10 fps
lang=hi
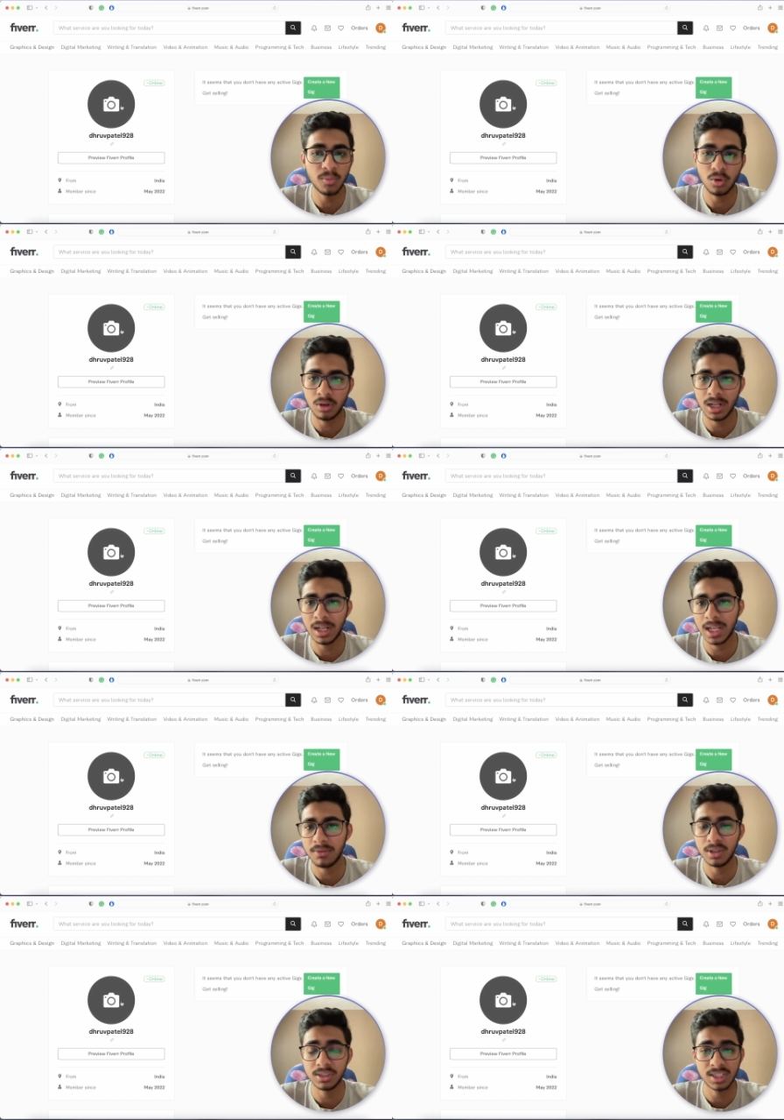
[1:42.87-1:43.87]
फ़ोटो डालना है
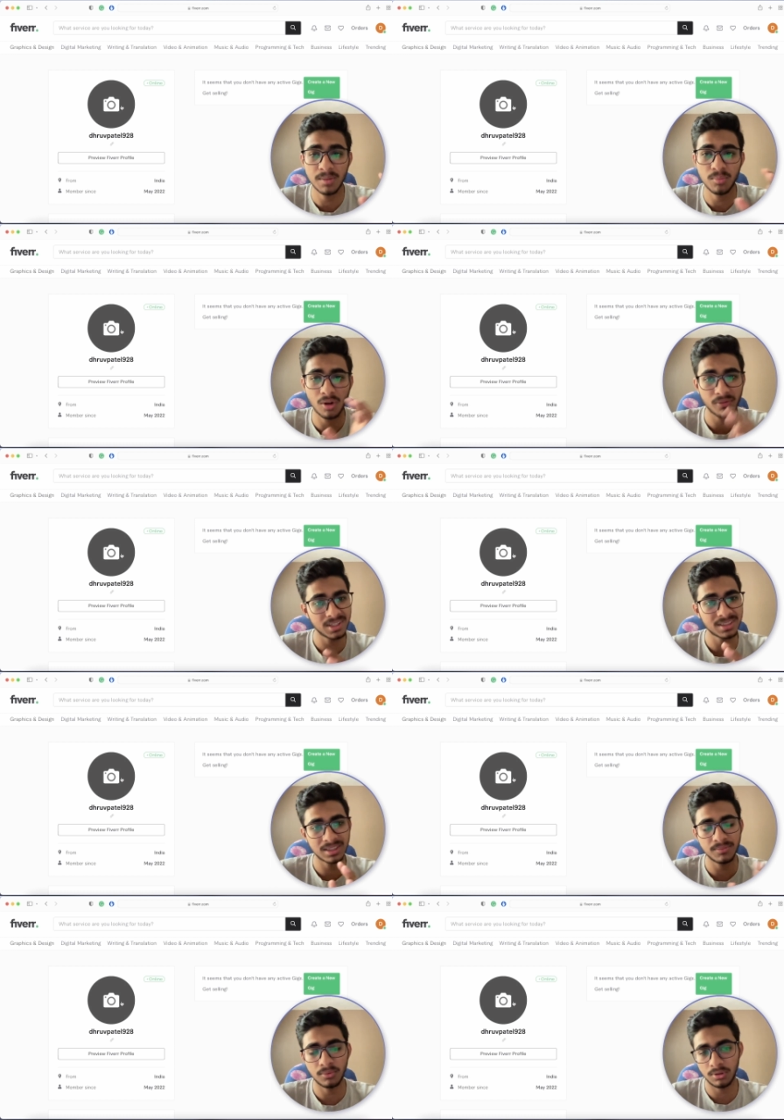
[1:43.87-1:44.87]
वो अच्छा
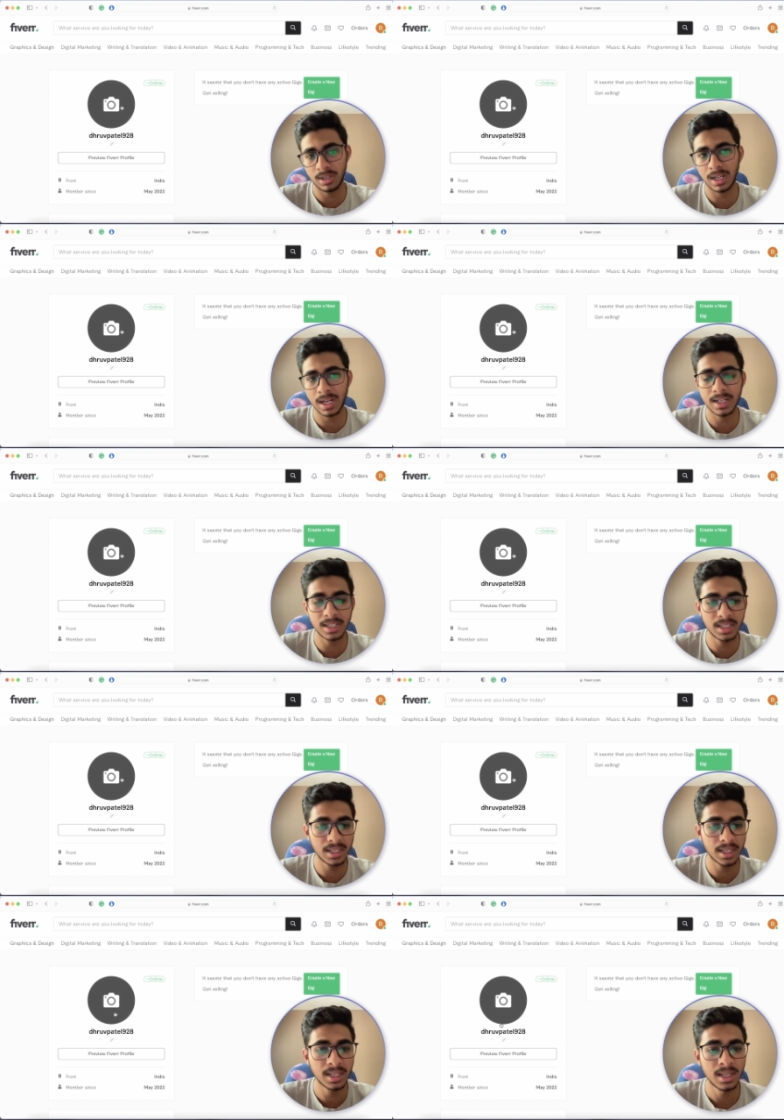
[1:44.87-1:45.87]
प्रोफेशनल फ़ोटो डालना है ठीक है